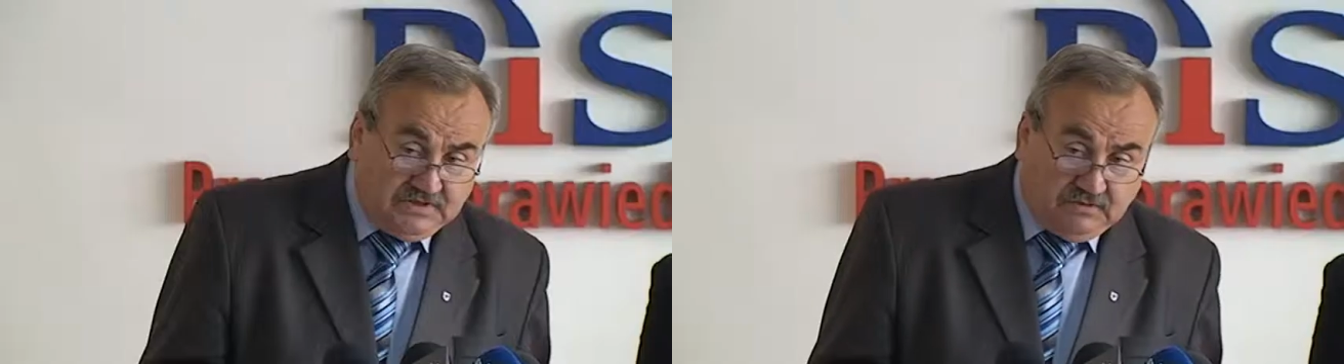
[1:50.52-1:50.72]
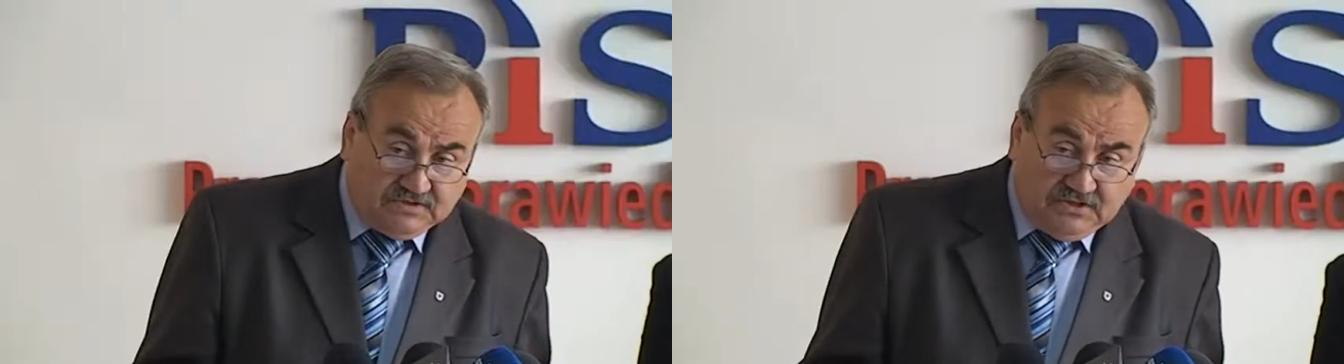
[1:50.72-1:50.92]

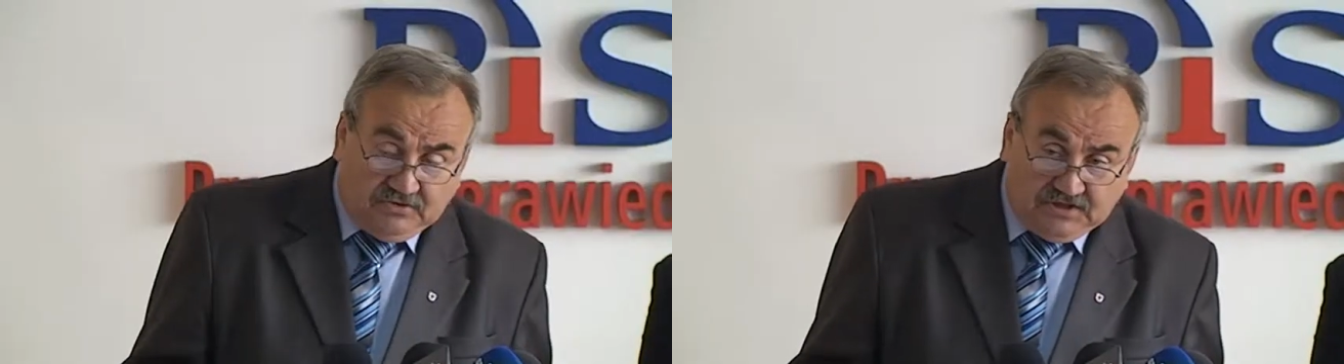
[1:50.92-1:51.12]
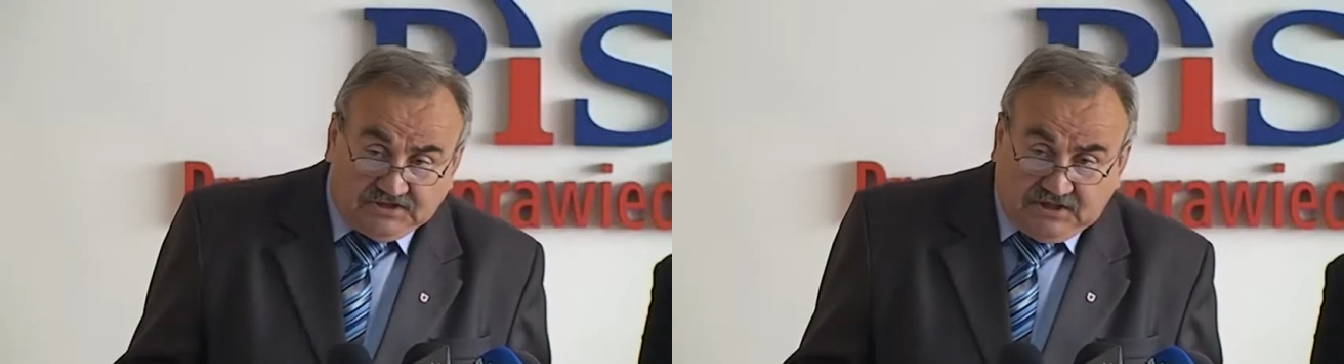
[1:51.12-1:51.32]
Dział
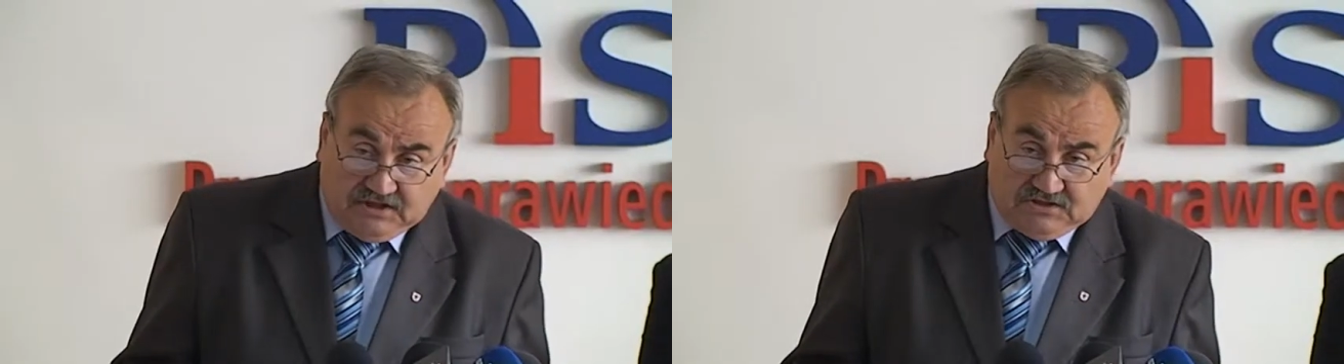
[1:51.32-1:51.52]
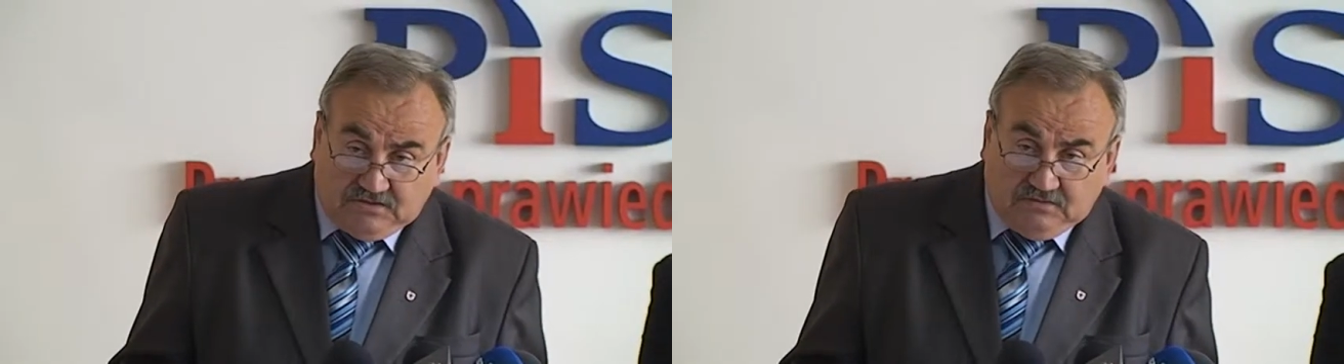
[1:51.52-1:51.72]
cnoty
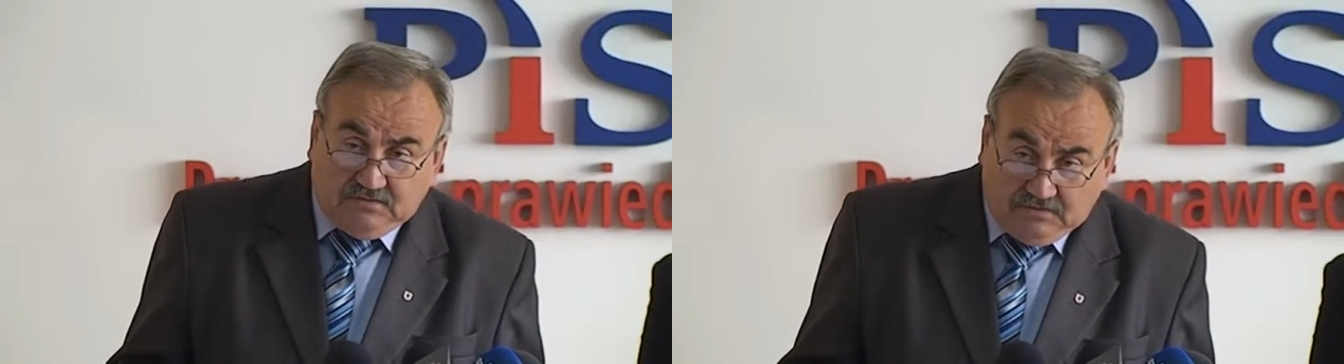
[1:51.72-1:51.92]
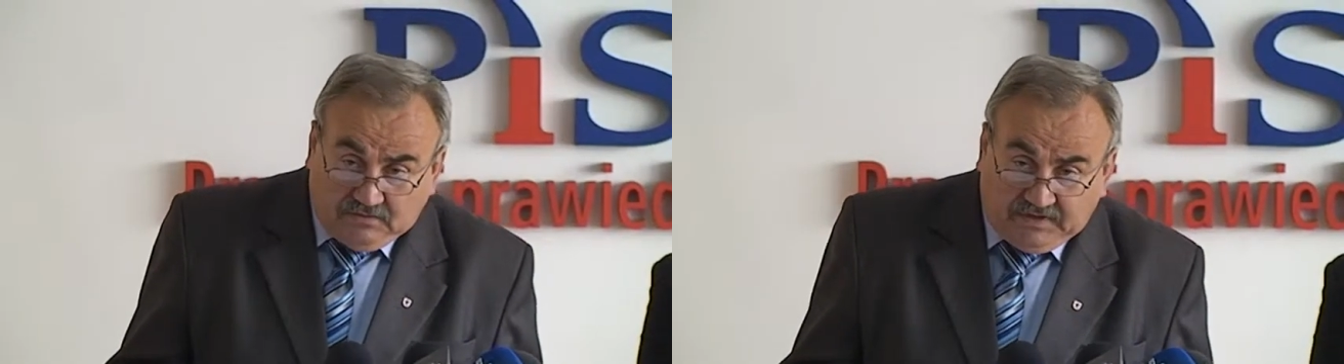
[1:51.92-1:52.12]
stracił,
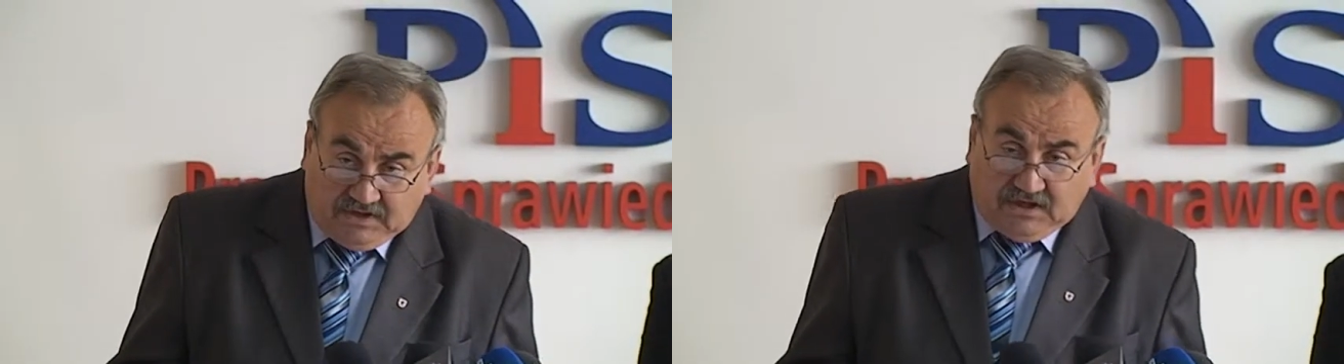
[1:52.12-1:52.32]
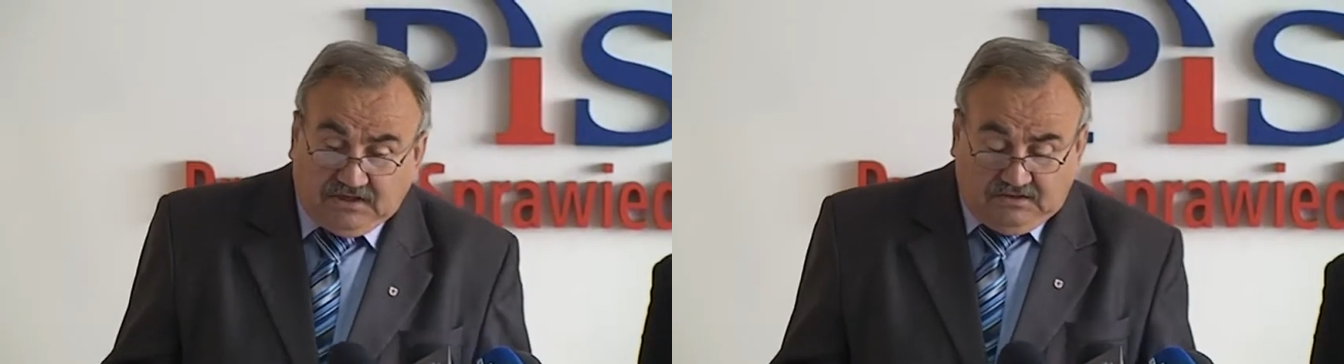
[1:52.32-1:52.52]

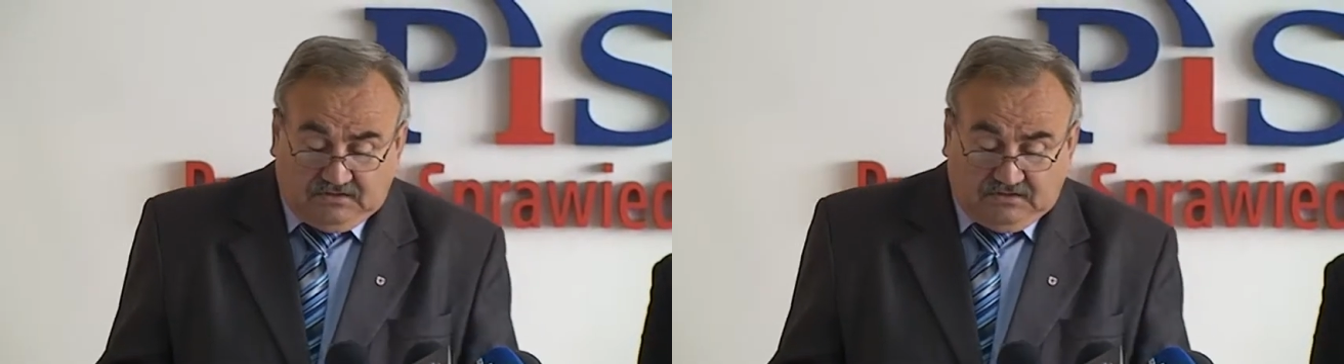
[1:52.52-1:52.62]
rubelka nie